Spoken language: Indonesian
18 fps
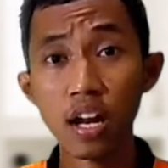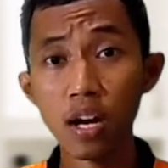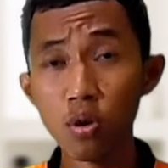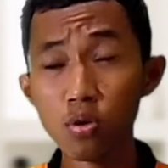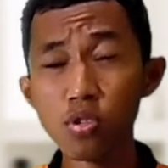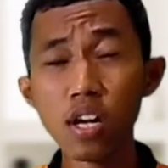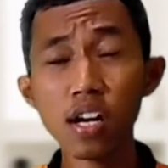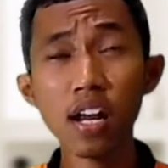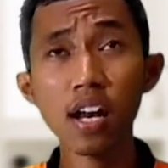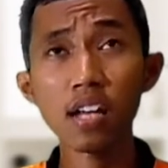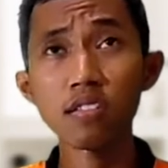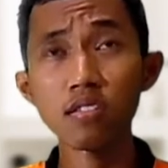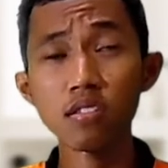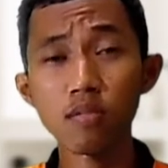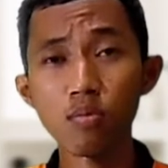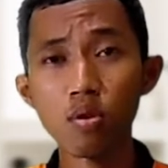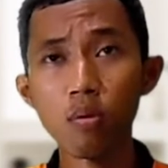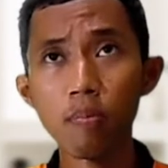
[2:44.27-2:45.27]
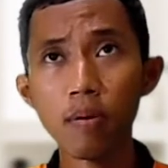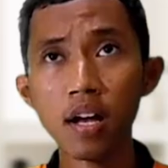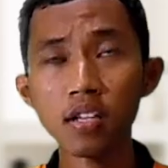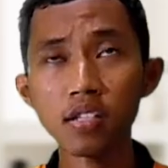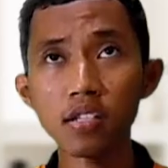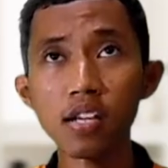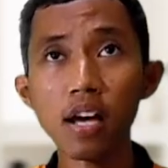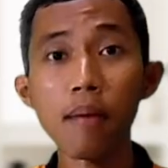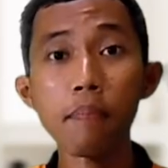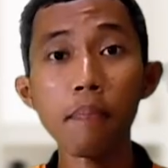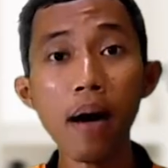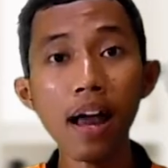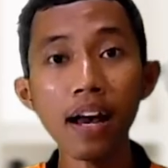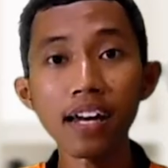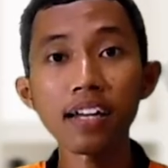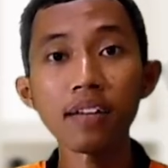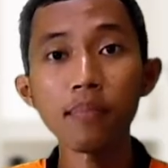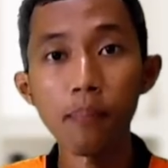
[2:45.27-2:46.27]
Linux adalah sistem operasi yang
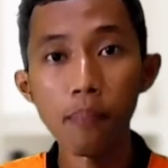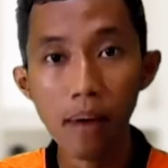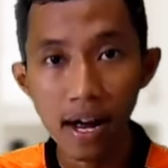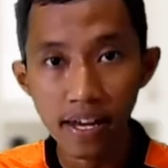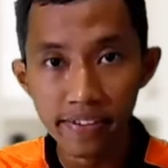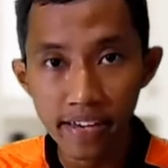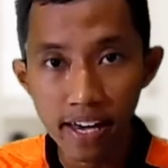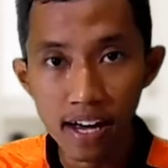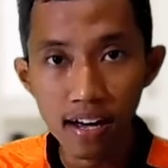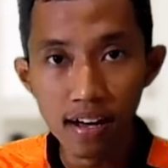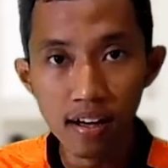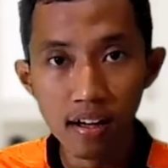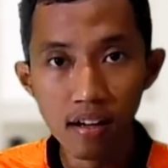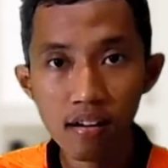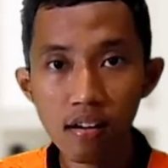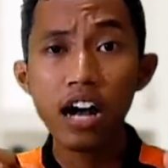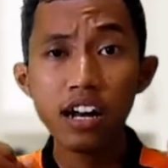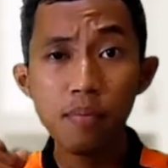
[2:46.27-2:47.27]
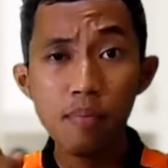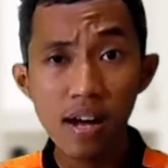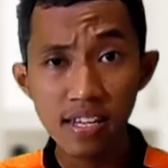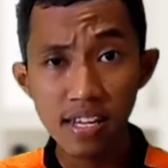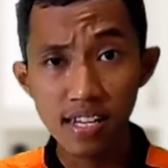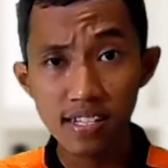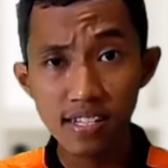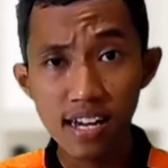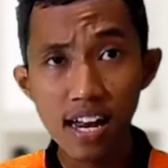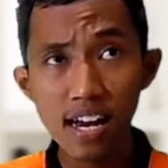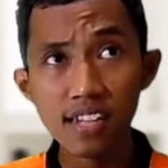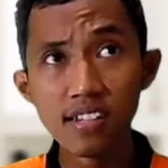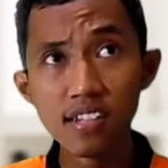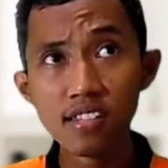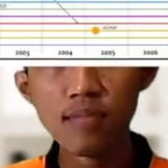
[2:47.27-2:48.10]
paling banyak. Ada banyak sekali